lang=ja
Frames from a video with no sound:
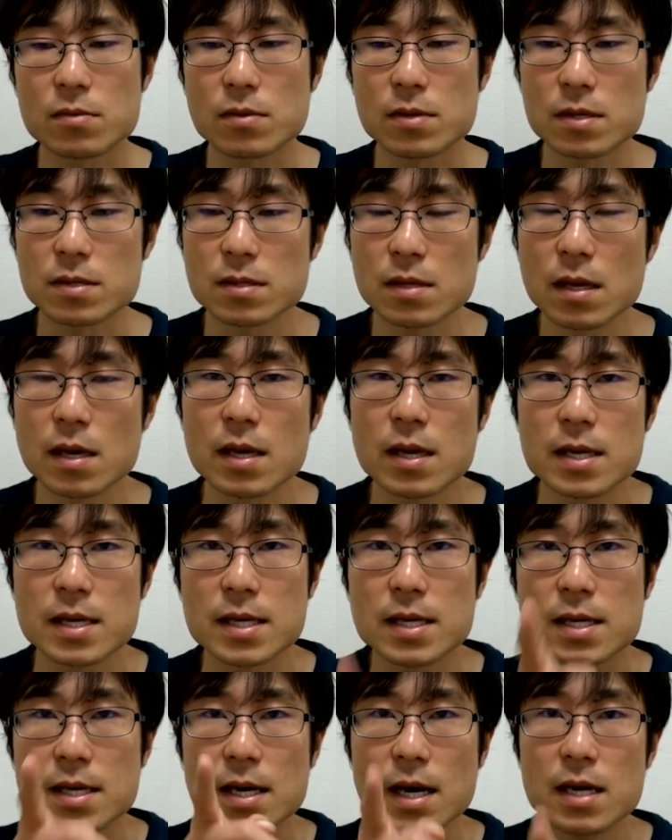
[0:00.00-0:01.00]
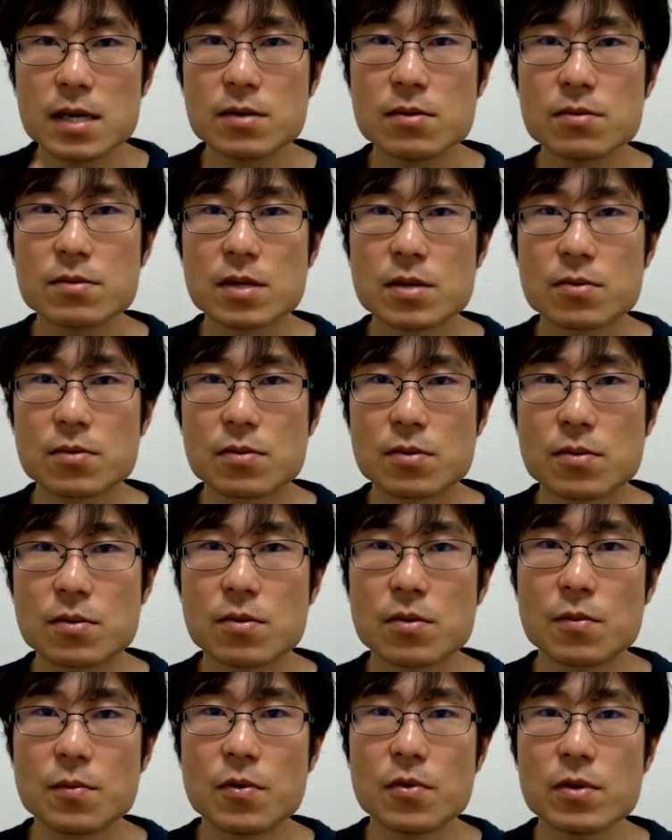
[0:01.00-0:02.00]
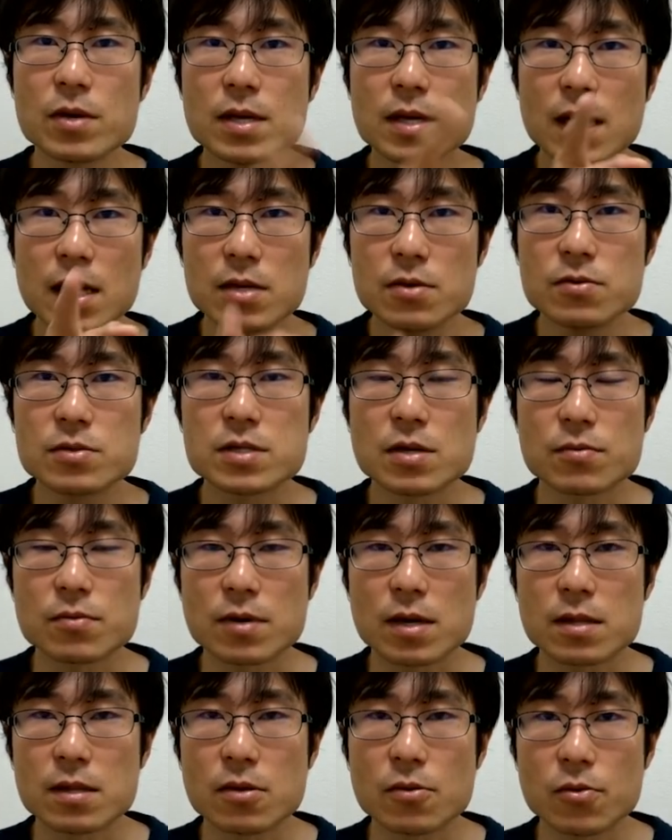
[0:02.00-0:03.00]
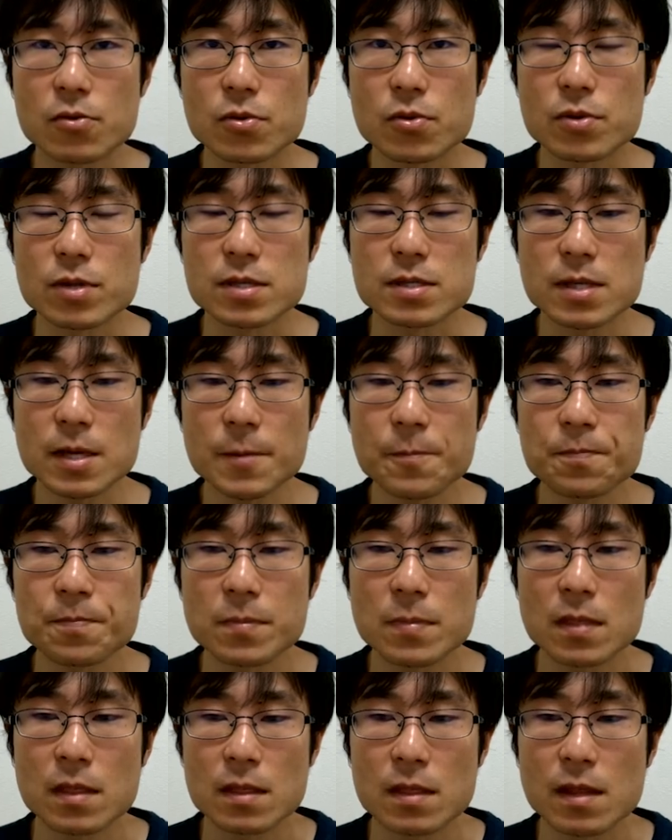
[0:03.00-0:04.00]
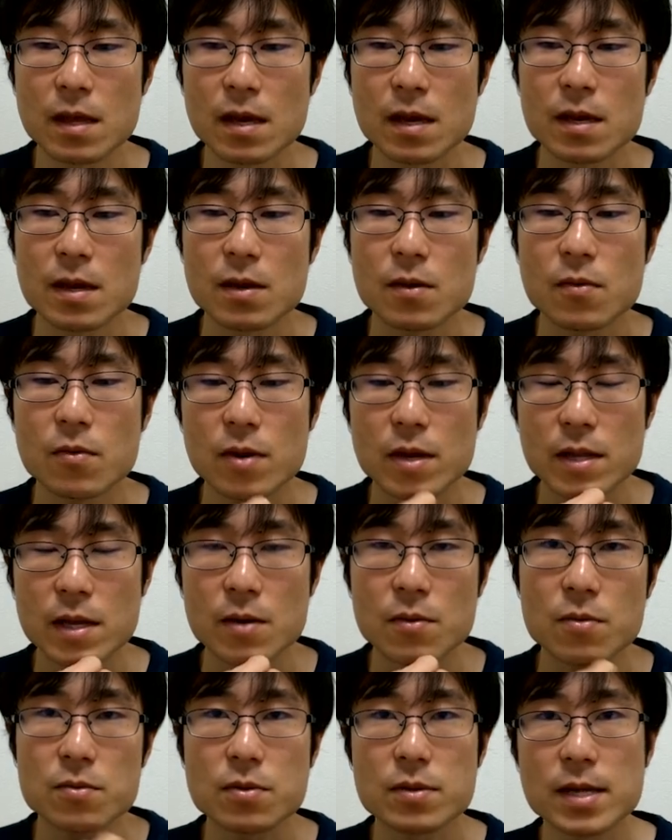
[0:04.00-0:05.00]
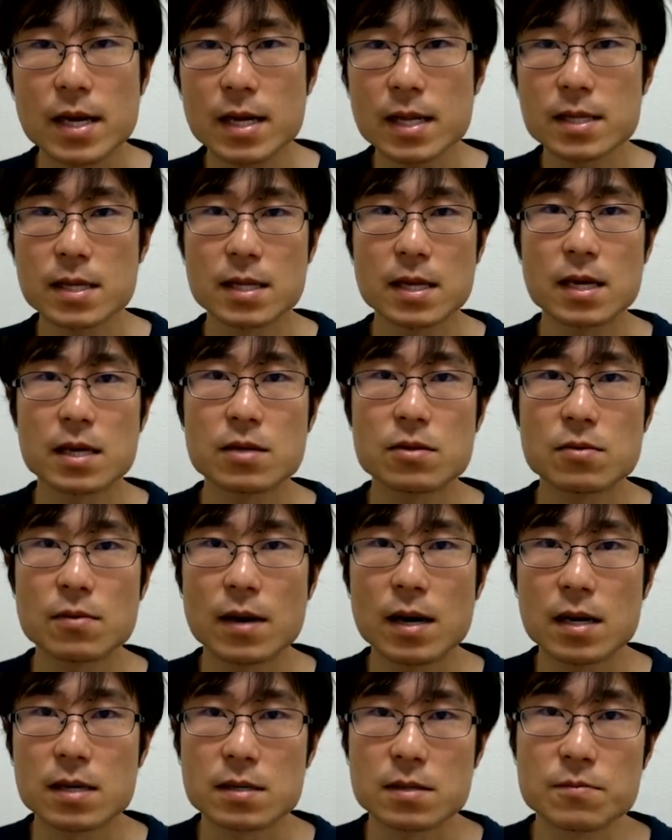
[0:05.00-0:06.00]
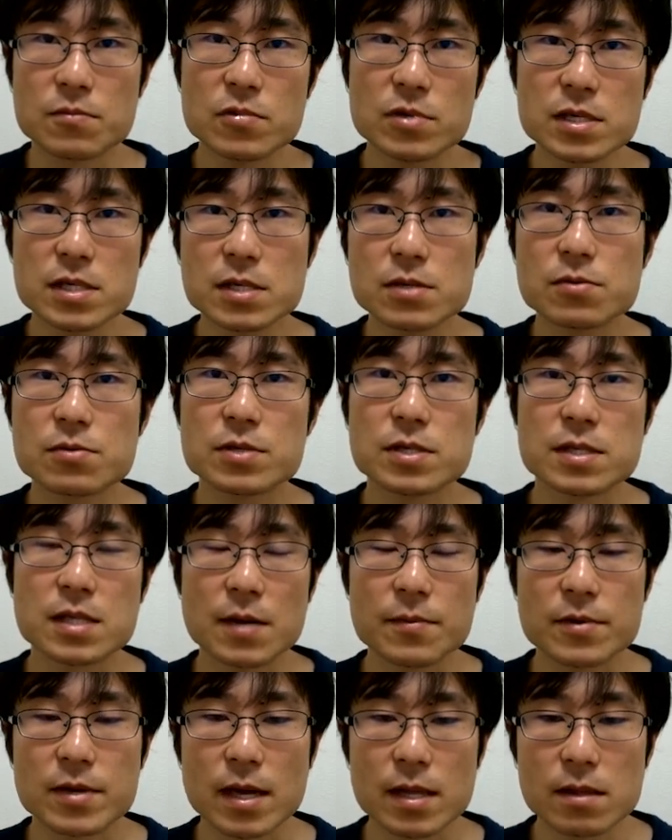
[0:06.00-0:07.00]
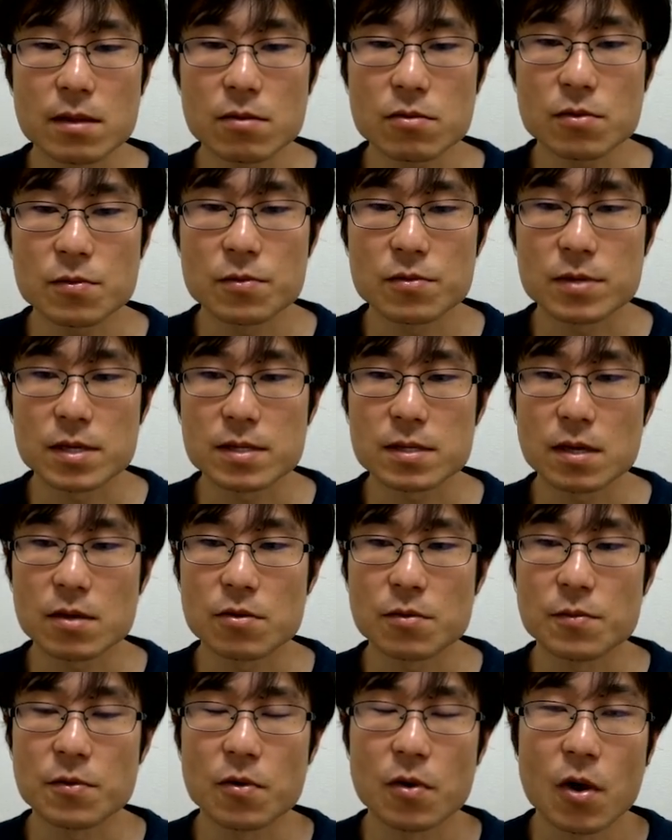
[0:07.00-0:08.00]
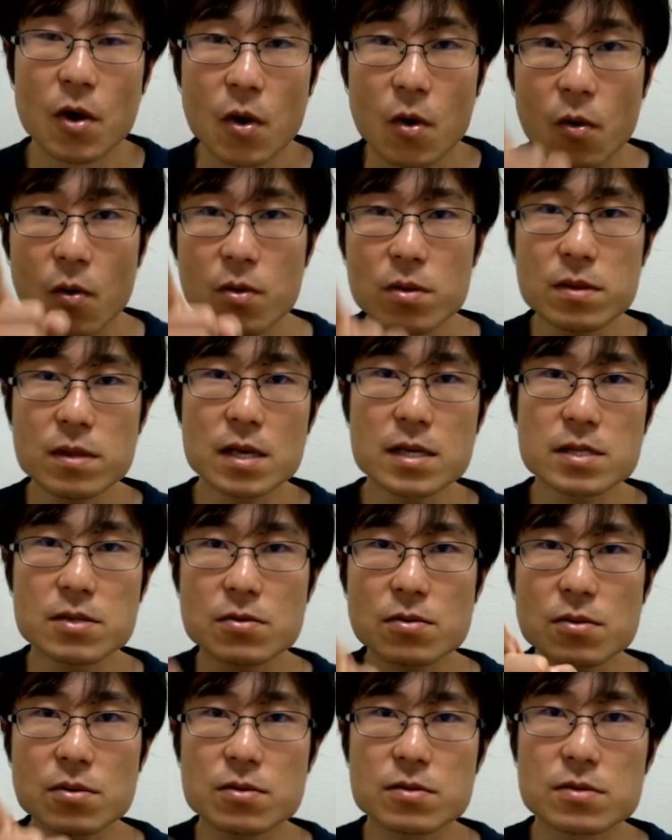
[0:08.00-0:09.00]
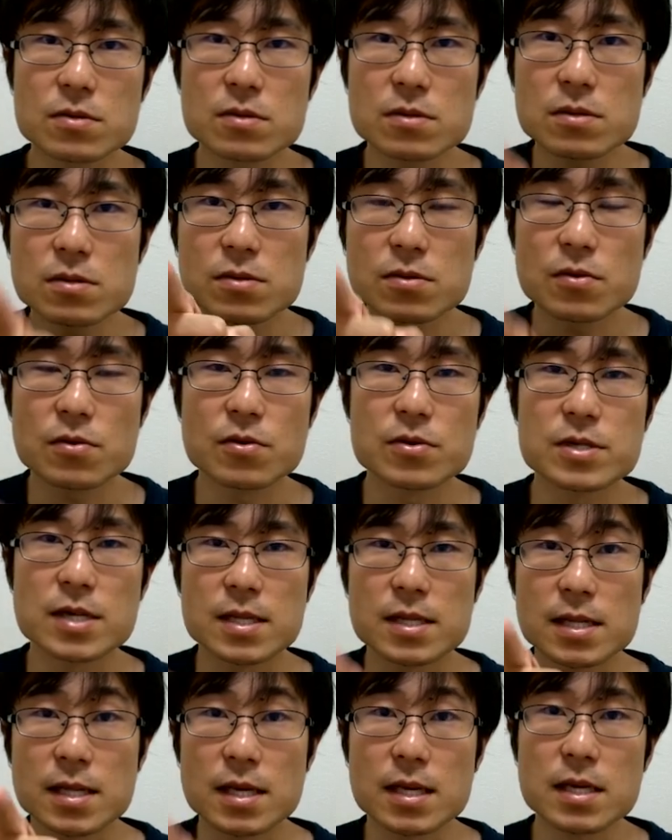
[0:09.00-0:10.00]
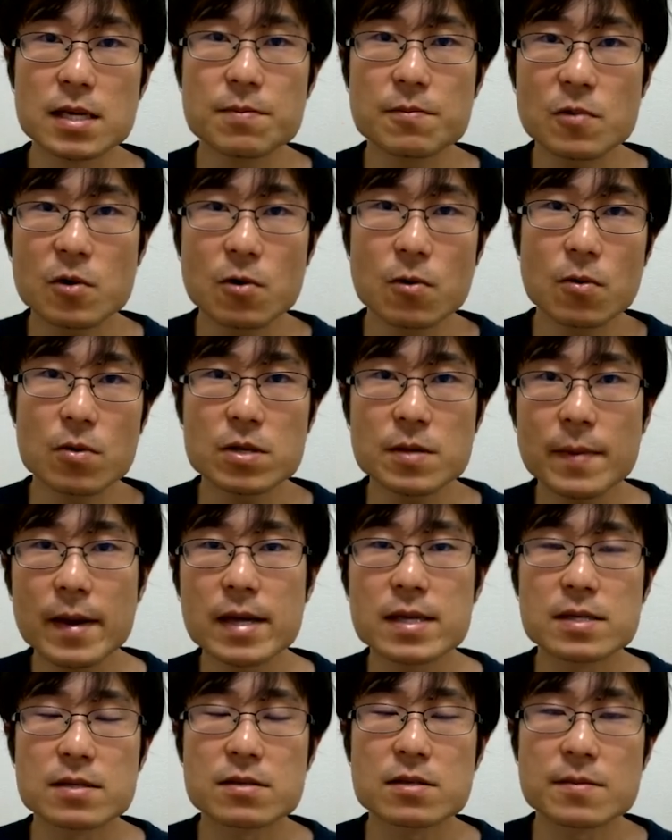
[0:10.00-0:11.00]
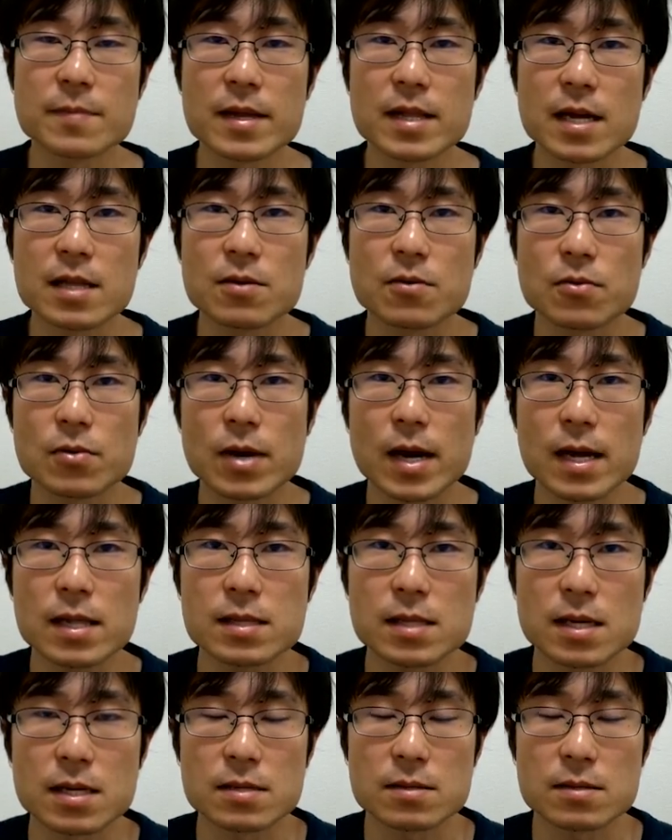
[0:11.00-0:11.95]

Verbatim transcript: とですね1回読んだところをもう1回読んじゃうとかっていうことをですねでこれねほんと慣れてない人は無意識のうちに多分やってると思うんですけれども同じところずっと読んじゃってて一向に前に進まないってことがあったり